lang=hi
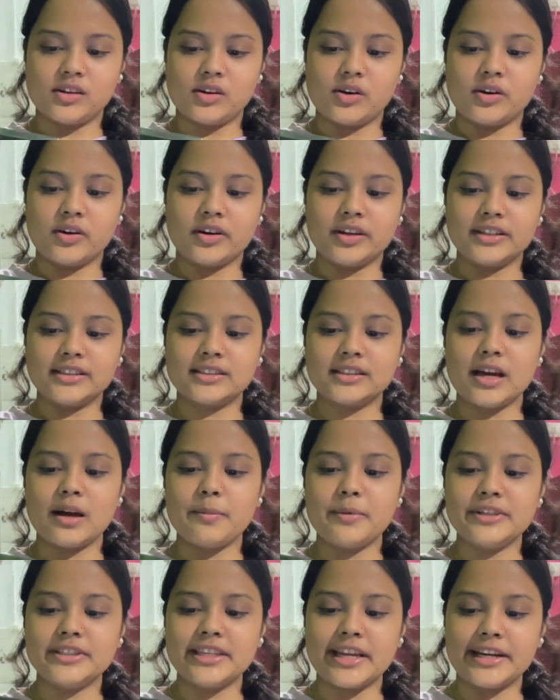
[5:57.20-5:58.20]
और इसका
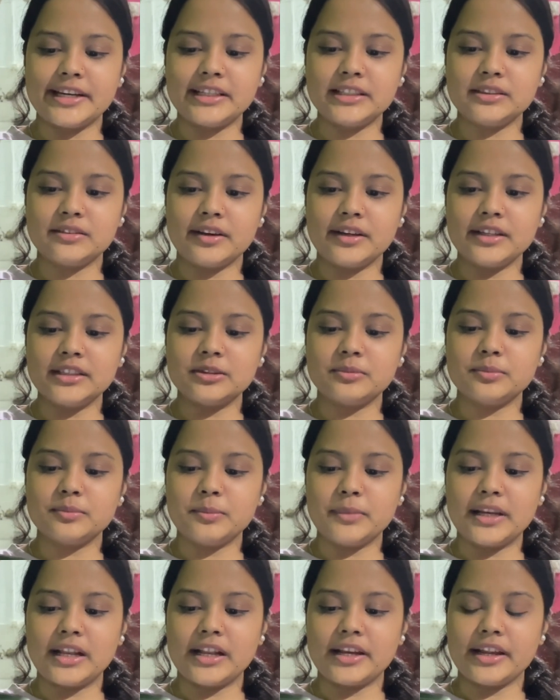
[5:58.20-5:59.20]
अभी सेटिंग सेटिंग्स
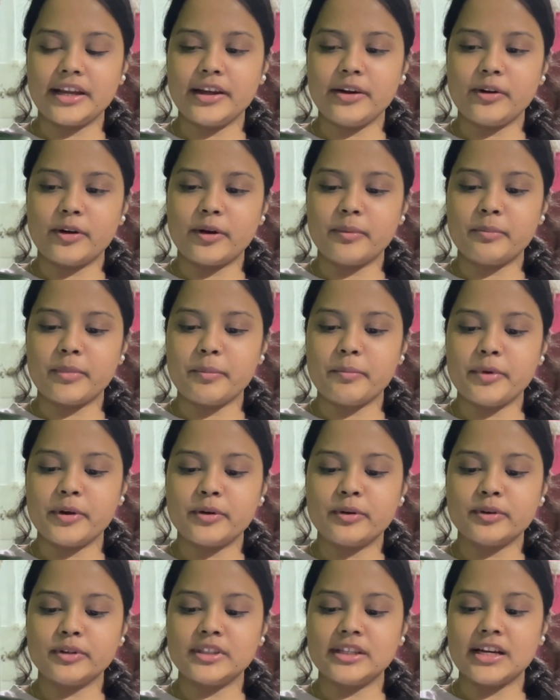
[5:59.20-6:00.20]
मिलाना है और मम्मी
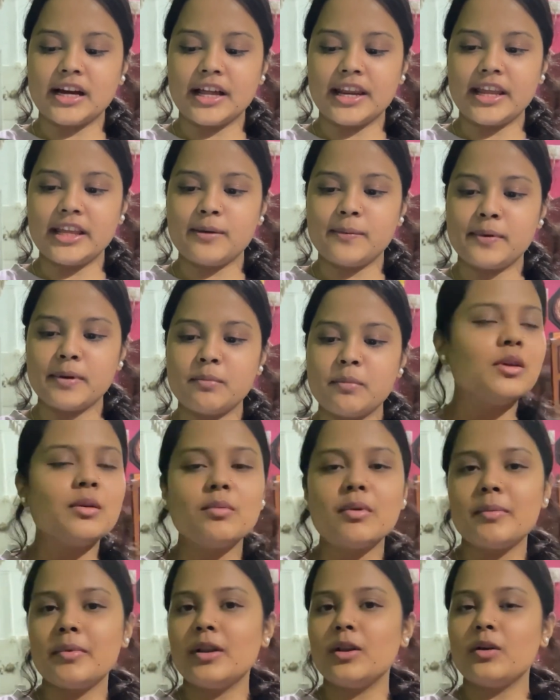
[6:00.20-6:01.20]
को दिखाना है क्योंकि
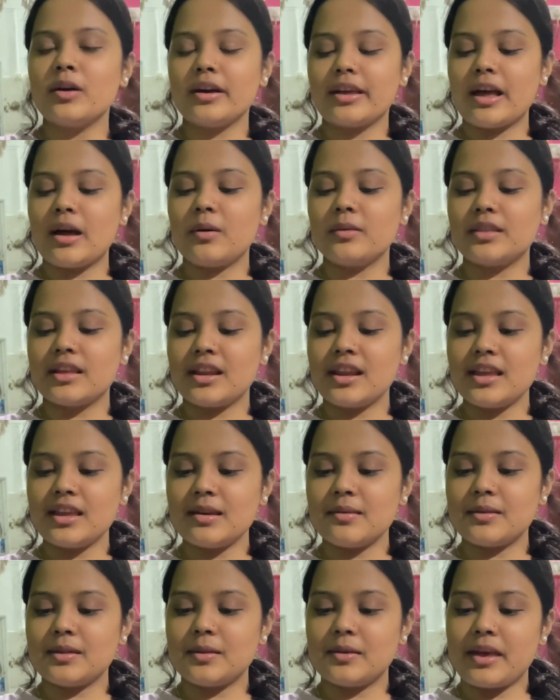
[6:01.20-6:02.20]
मम्मी लोग का क्या होता है ना
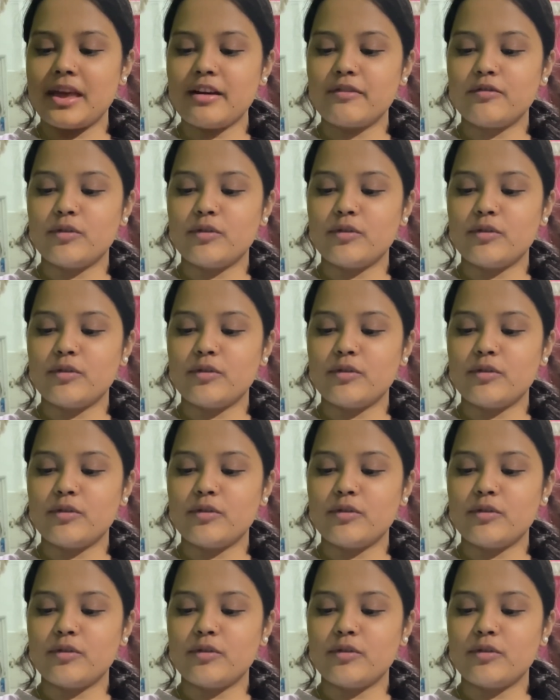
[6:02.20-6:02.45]
कि मतलब एक